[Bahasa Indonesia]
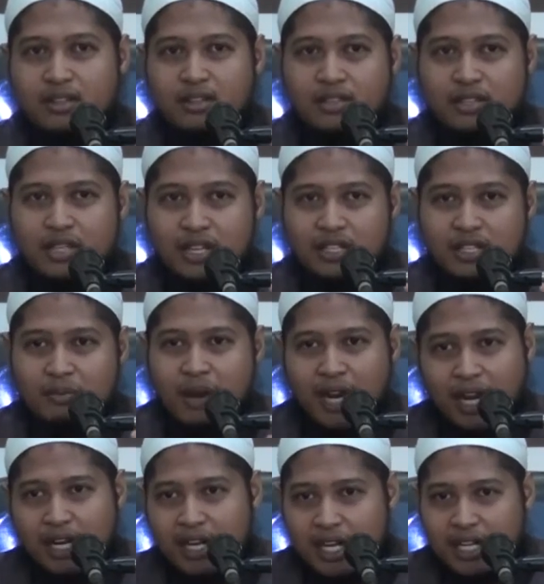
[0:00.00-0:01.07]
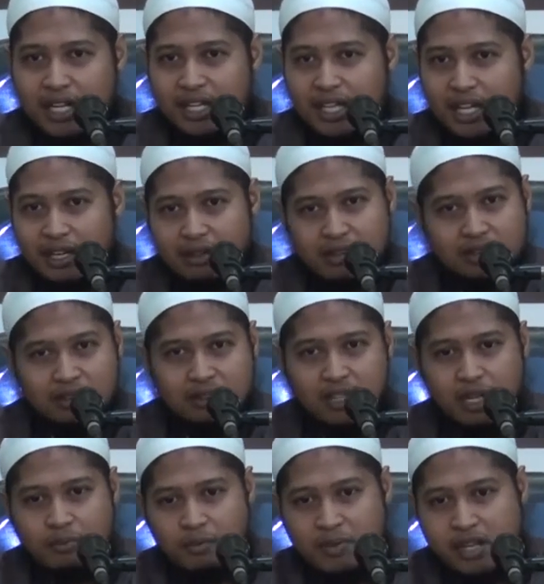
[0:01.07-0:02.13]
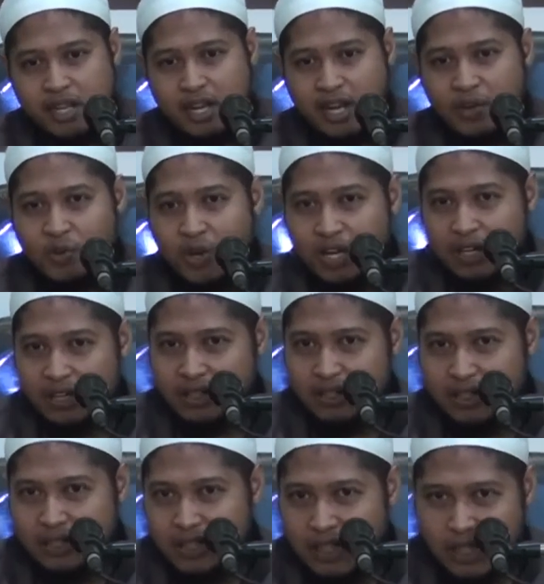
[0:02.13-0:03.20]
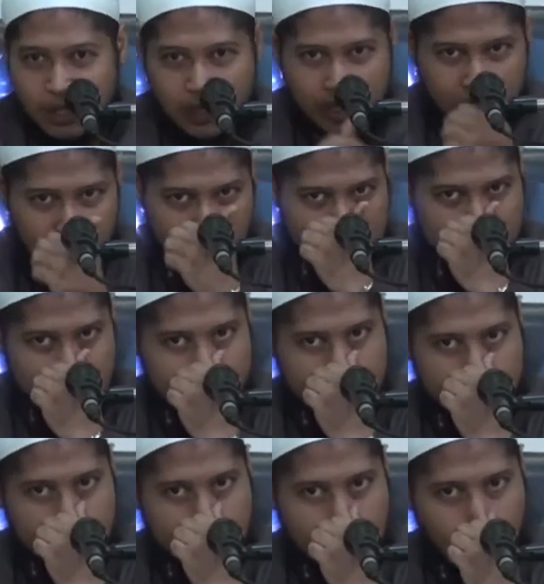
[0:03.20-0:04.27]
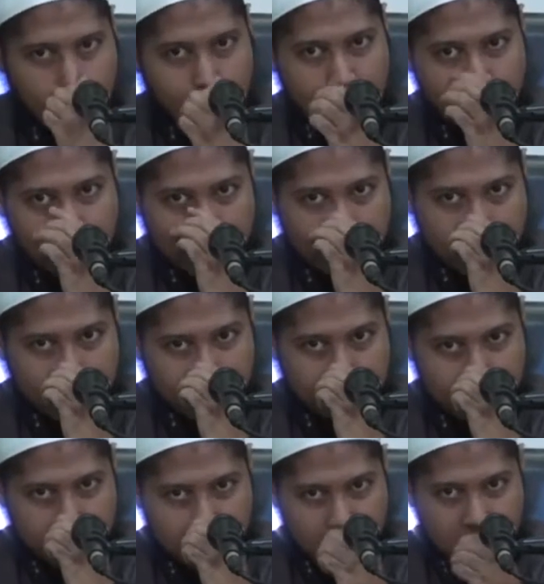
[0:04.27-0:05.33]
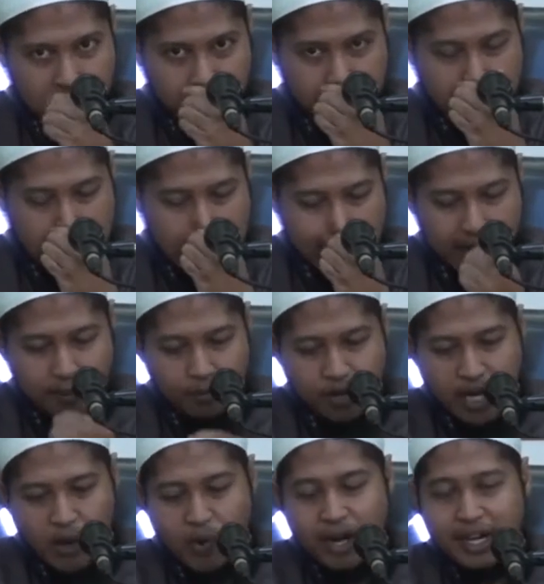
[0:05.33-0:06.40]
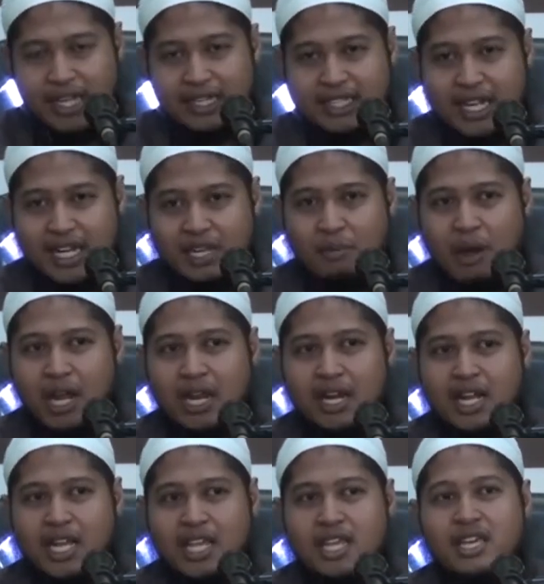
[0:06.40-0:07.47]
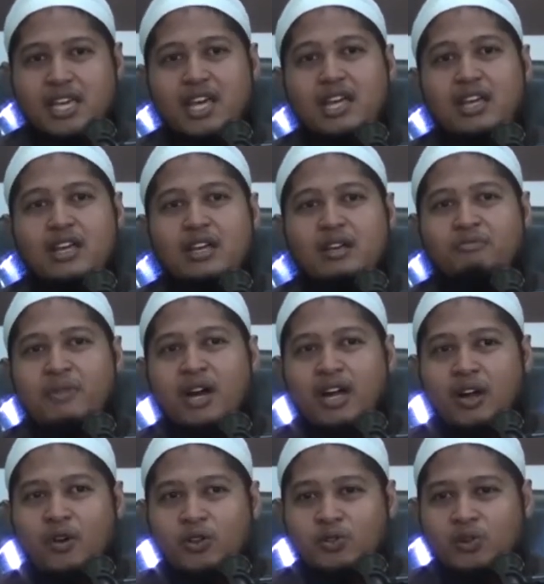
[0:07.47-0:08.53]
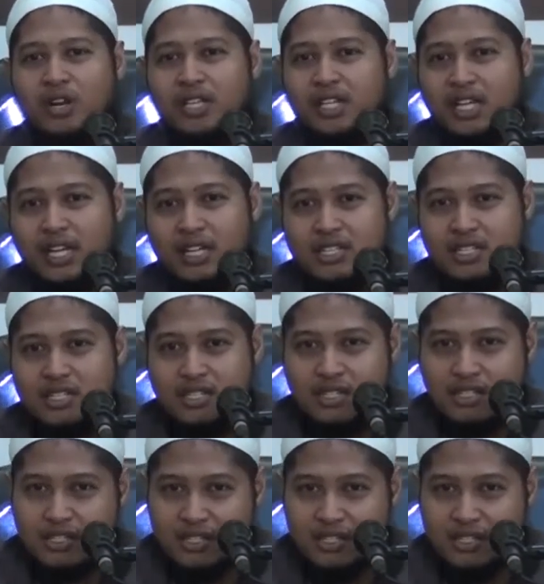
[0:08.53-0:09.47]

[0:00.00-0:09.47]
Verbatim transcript: yang dimakan dagingnya tidak memiliki kandungan kandungan najis. Wallahu alam bisawab. Adapun hewan yang tidak dimakan dagingnya maka kotorannya najis.